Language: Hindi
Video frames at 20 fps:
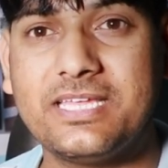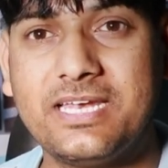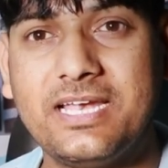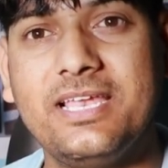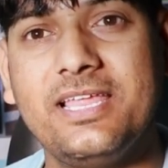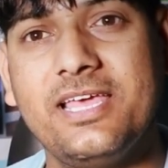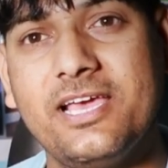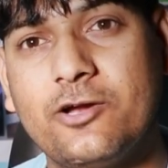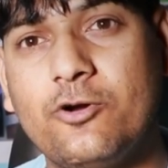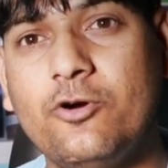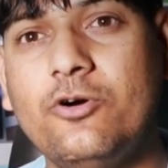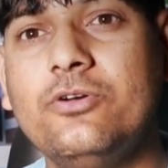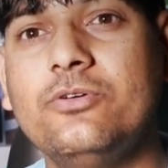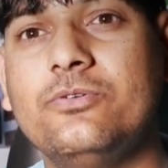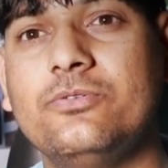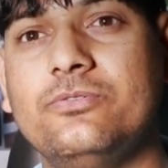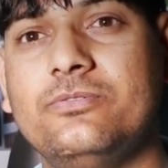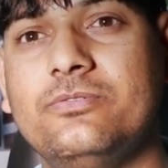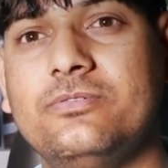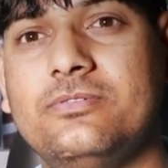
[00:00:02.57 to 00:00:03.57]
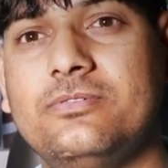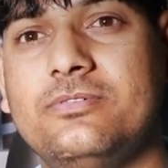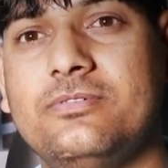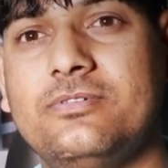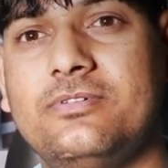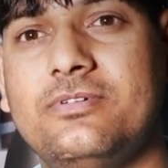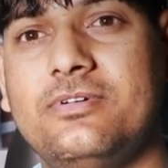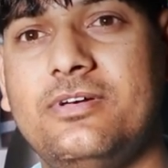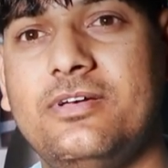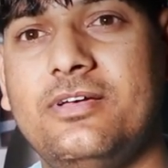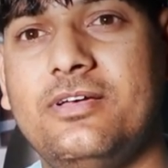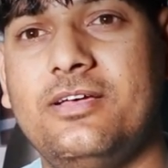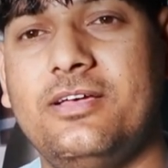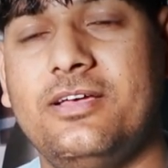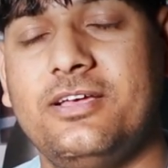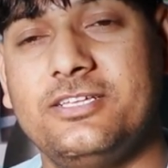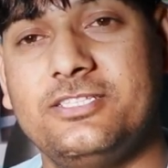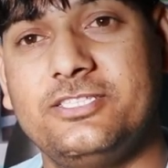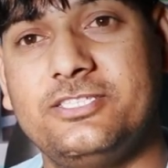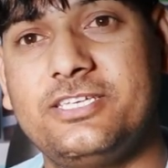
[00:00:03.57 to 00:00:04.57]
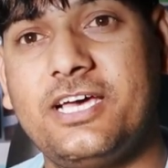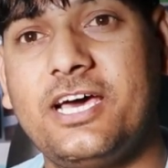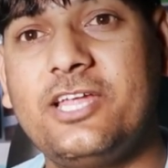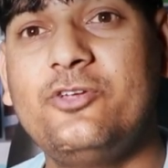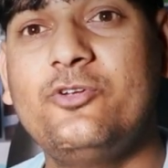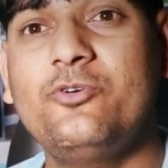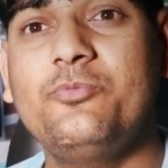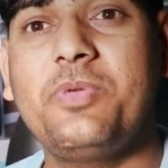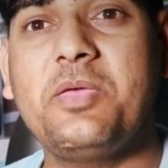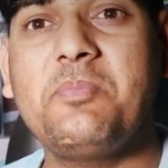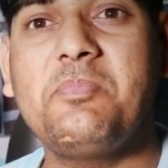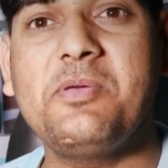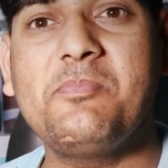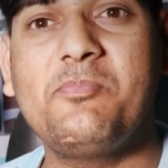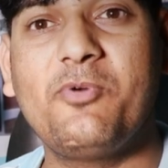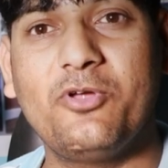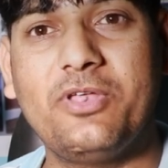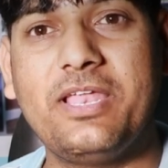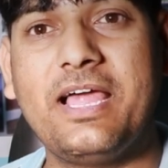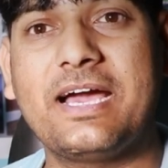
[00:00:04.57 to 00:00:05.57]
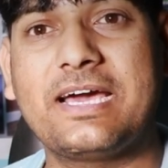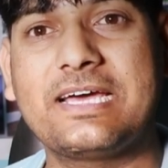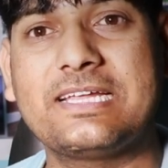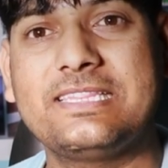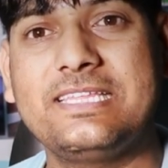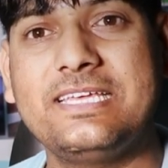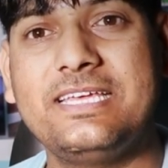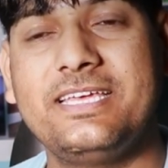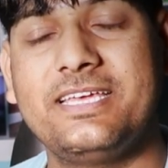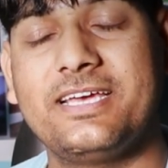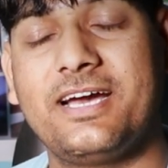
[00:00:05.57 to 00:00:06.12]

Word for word: तेरे लिए कौन हूँ जानू बेबी बोला कर दी